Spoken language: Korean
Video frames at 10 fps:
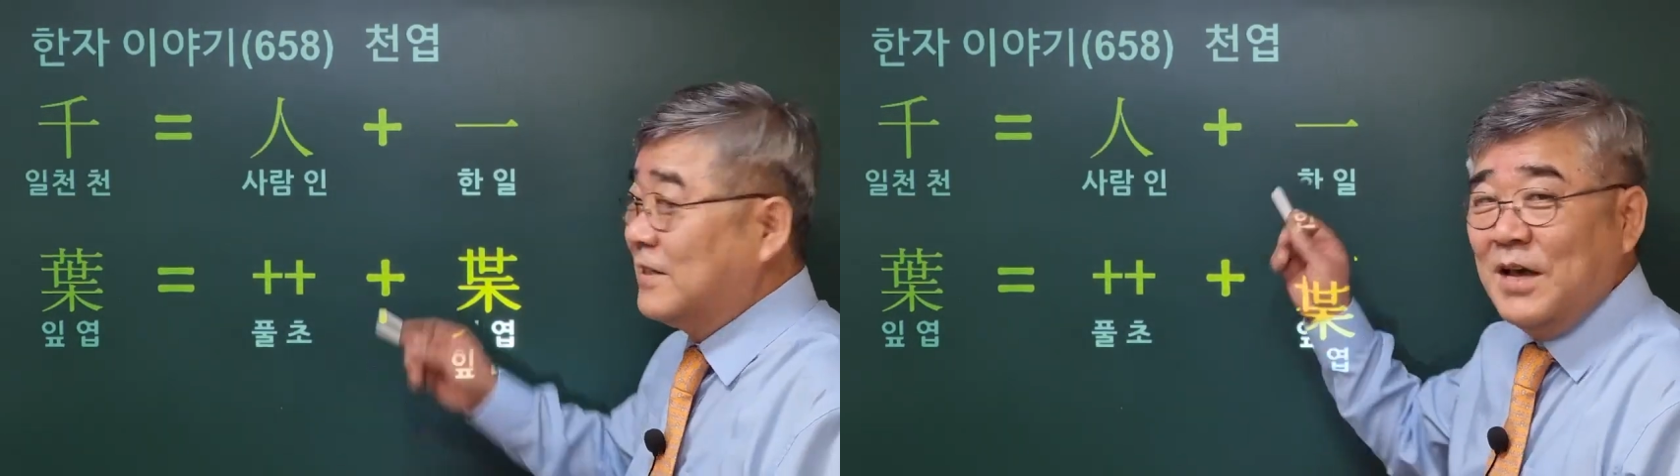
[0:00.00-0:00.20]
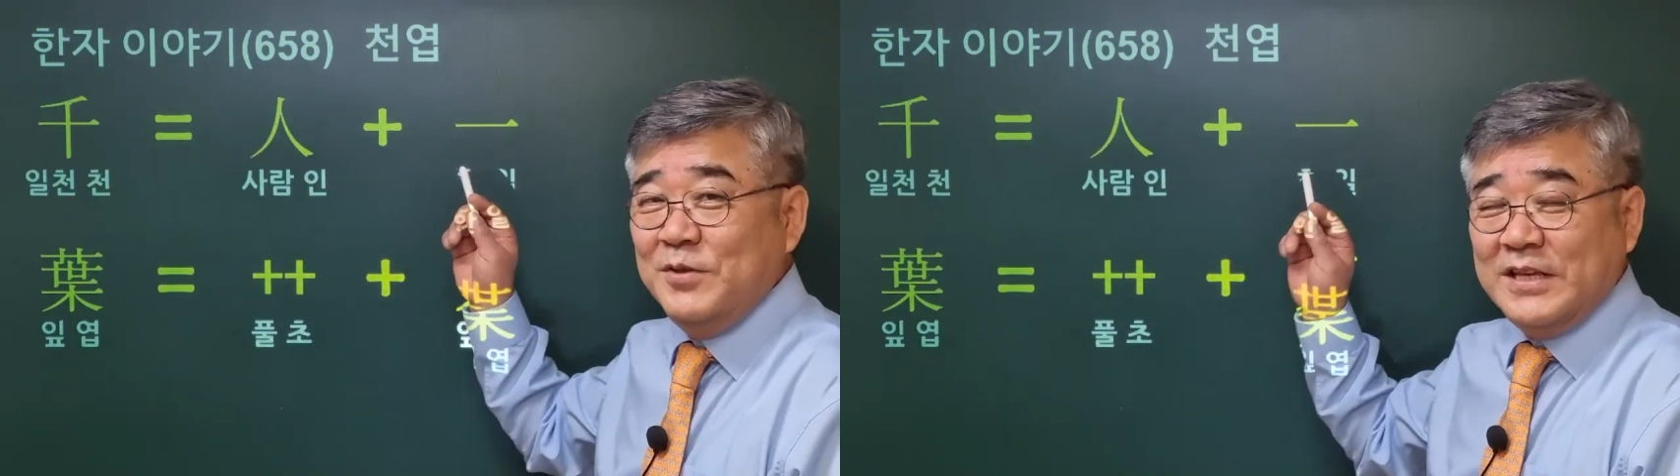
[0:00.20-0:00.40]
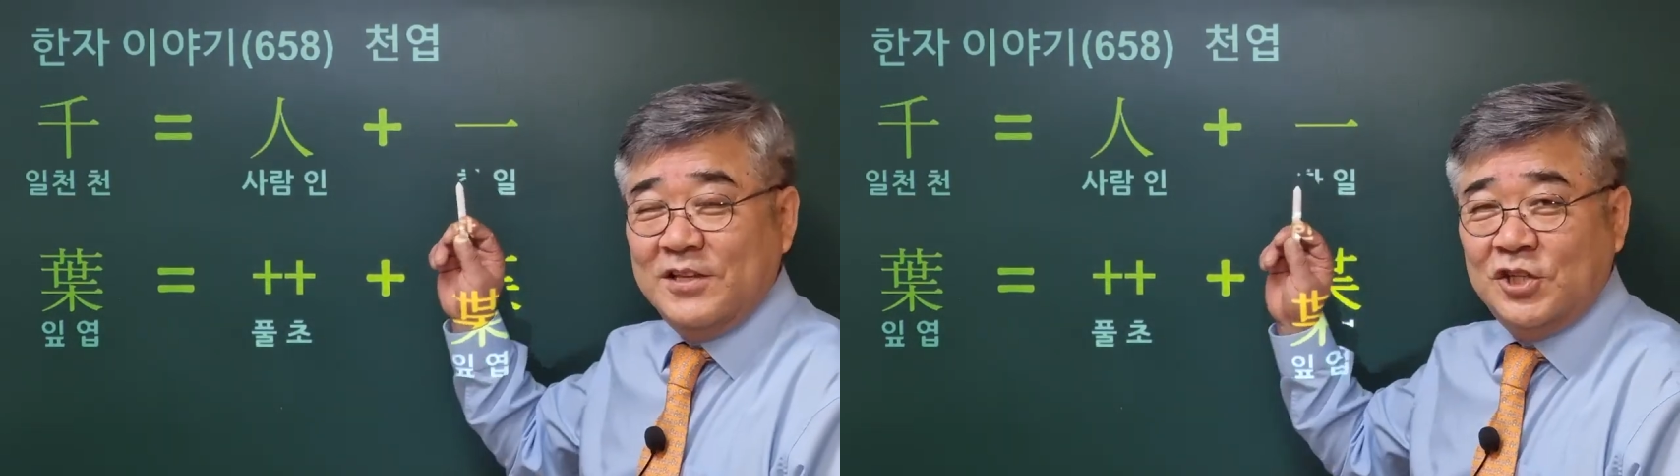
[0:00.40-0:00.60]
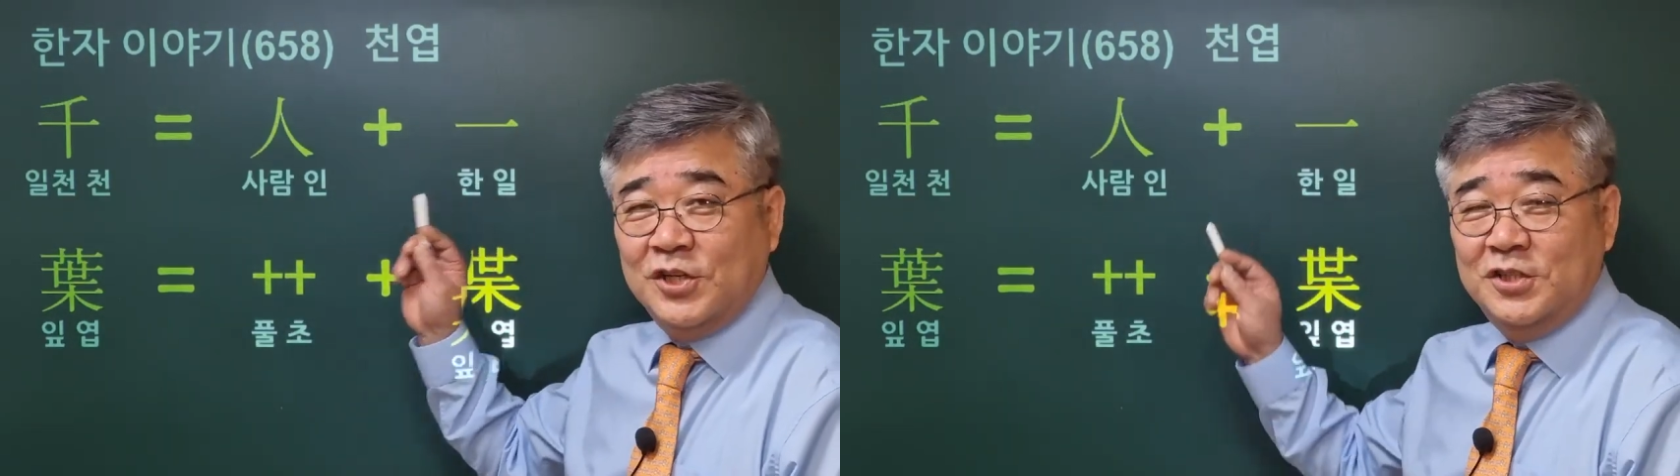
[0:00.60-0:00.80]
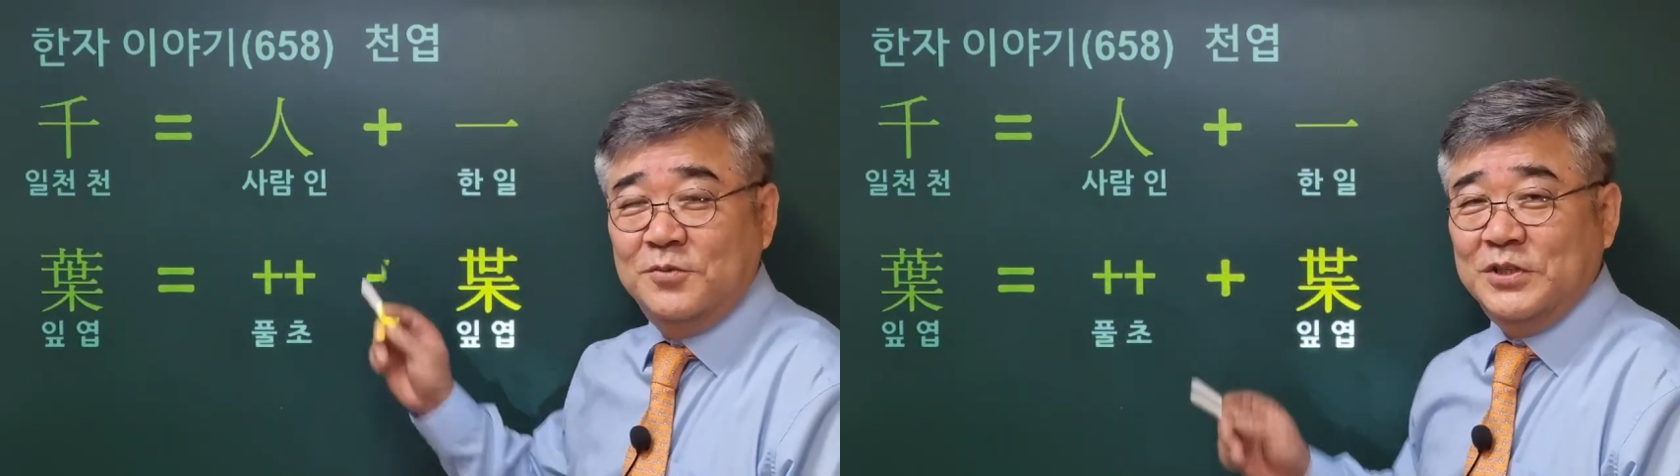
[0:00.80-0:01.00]
그 다음에 이제
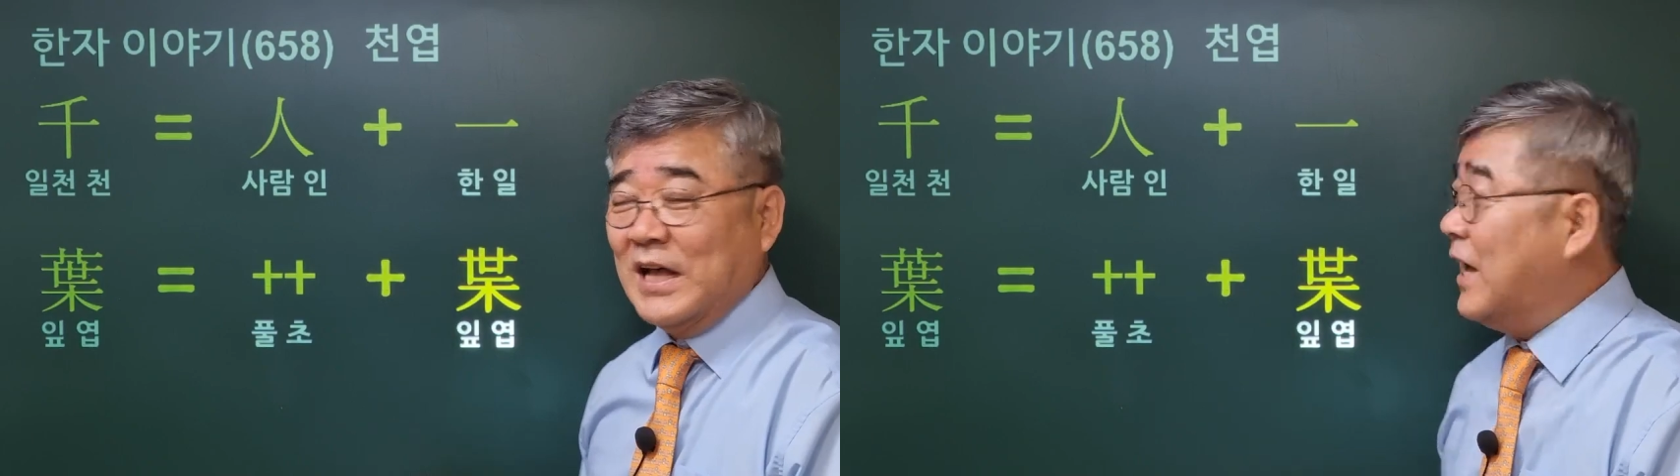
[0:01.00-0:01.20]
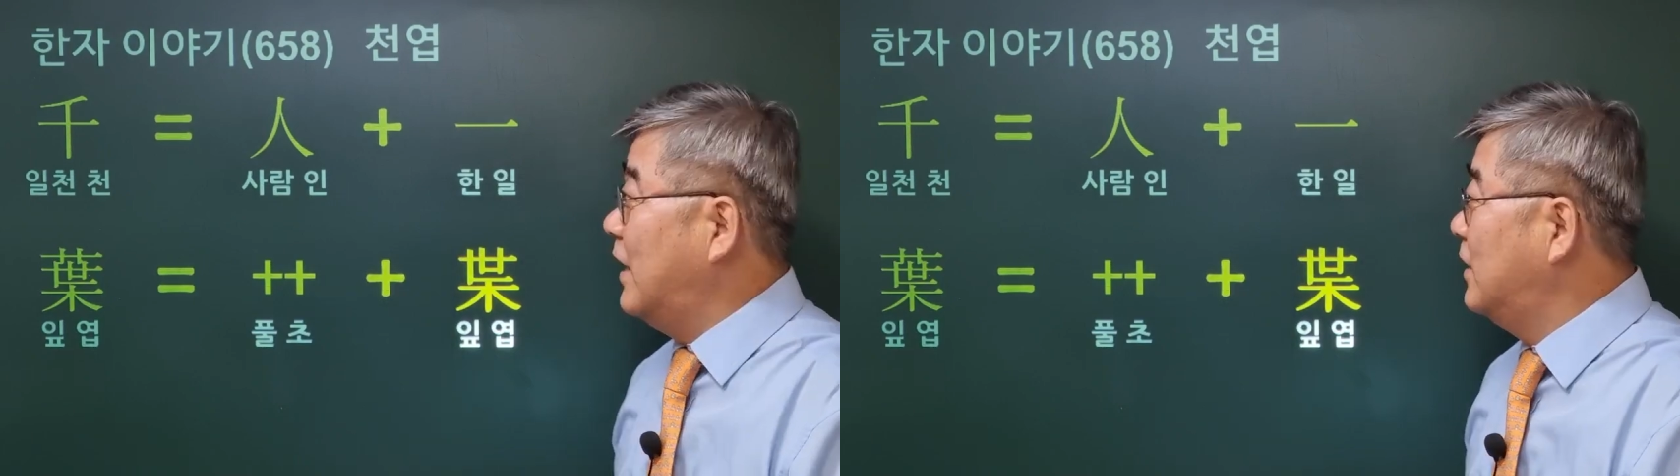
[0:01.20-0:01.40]
천엽이다.